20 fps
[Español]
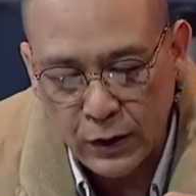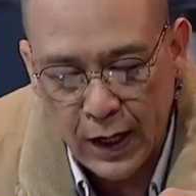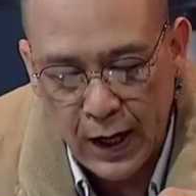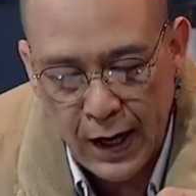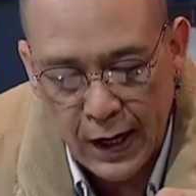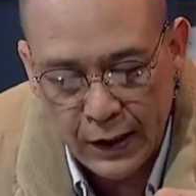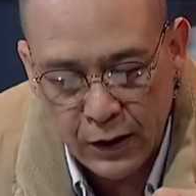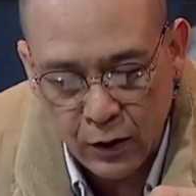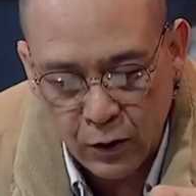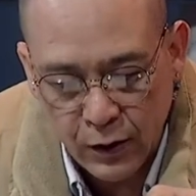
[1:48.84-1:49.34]

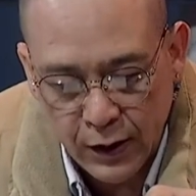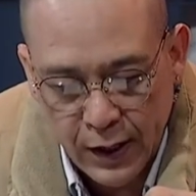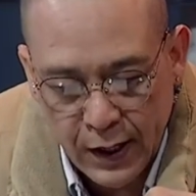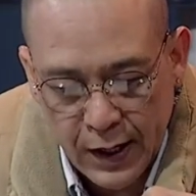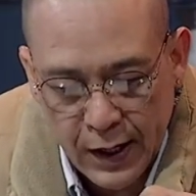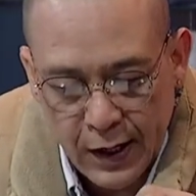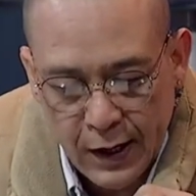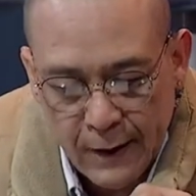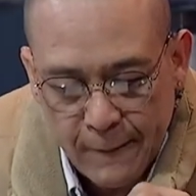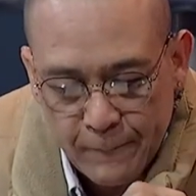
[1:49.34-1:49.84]
Jairo.
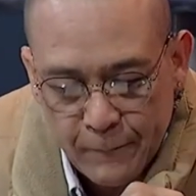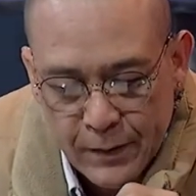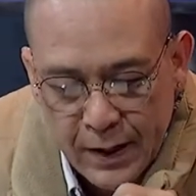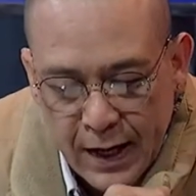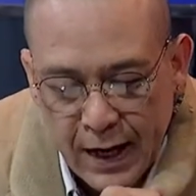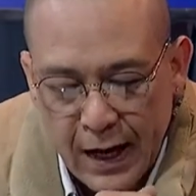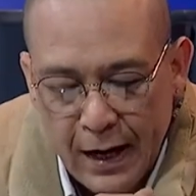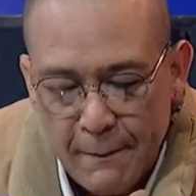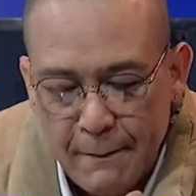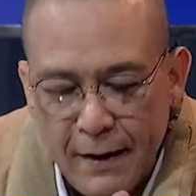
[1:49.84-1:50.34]
Eh,
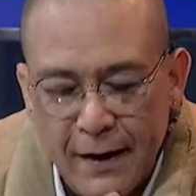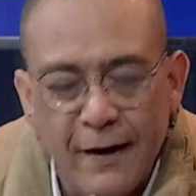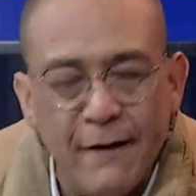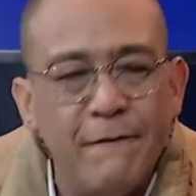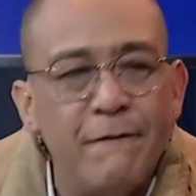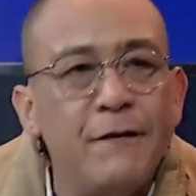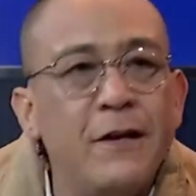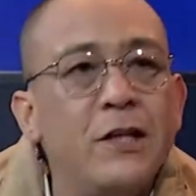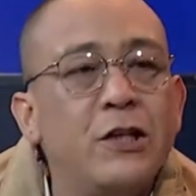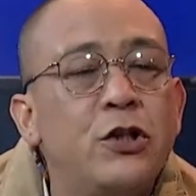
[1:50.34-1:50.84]
el
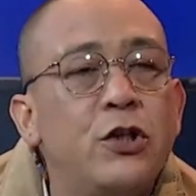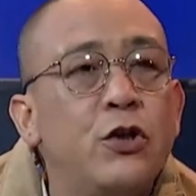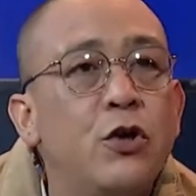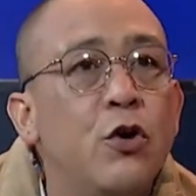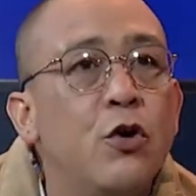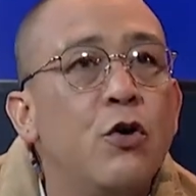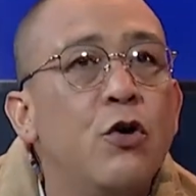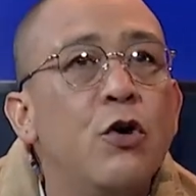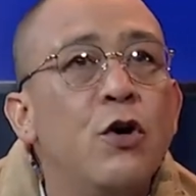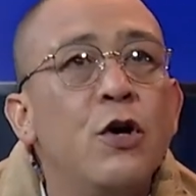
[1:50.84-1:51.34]

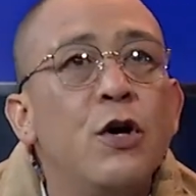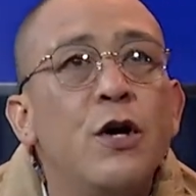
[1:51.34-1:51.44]
beneficio